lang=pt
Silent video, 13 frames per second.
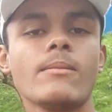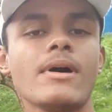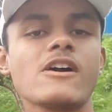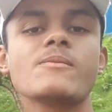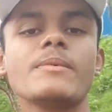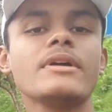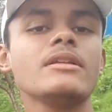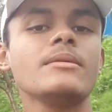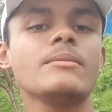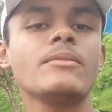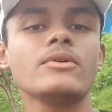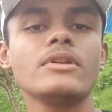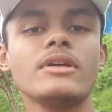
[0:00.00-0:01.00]
marco pra ele
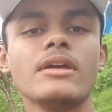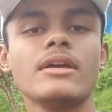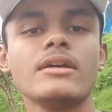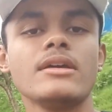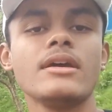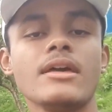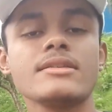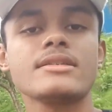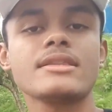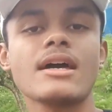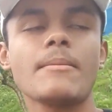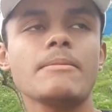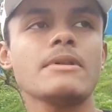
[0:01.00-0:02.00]
poder
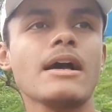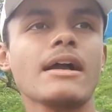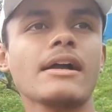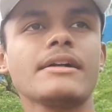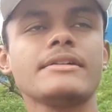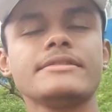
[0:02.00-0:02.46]
resinar a placa.